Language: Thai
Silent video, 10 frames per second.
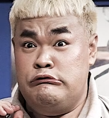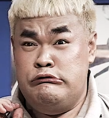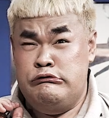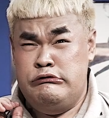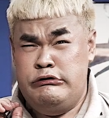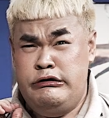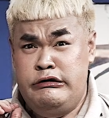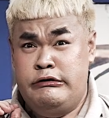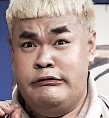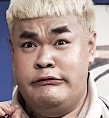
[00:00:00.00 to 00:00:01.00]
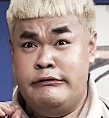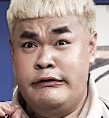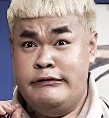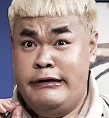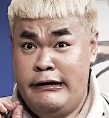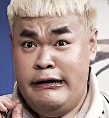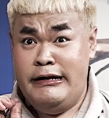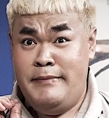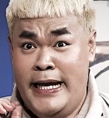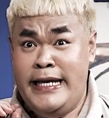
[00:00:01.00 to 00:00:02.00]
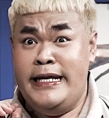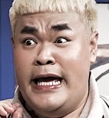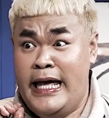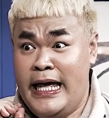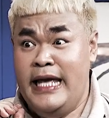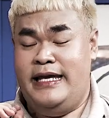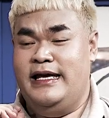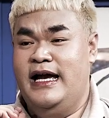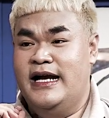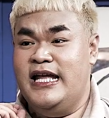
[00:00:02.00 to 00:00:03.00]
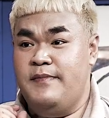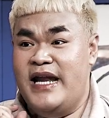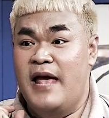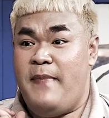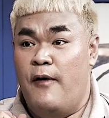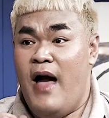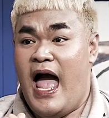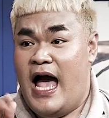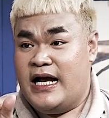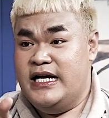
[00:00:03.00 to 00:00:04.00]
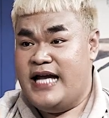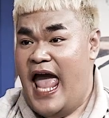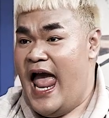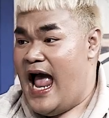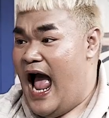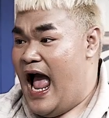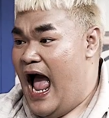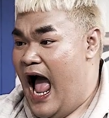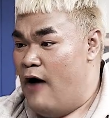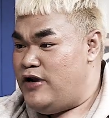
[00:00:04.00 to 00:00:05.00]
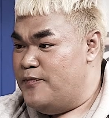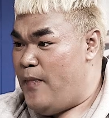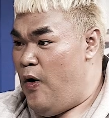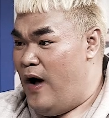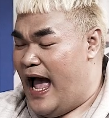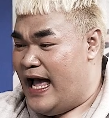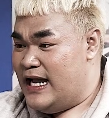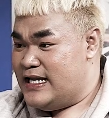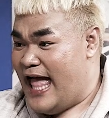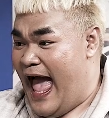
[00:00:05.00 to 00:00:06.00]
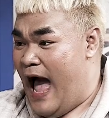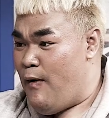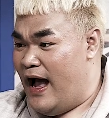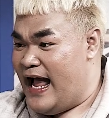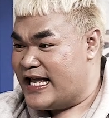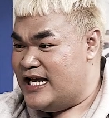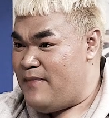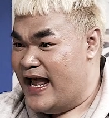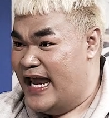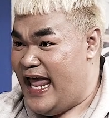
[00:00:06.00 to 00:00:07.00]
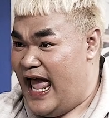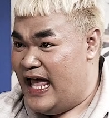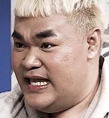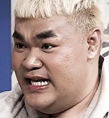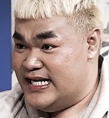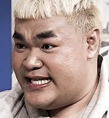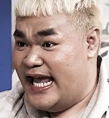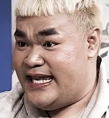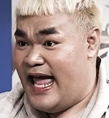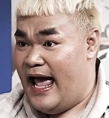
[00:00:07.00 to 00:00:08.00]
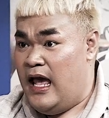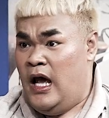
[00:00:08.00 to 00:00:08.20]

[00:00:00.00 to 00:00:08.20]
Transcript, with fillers: อุ้ยเดินไม่ได้เดินไม่ได้แปลว่าคือแค่เอานิ้วโป้งอะเท้าอะงัดขึ้นมาแค่นี้1เซนอะ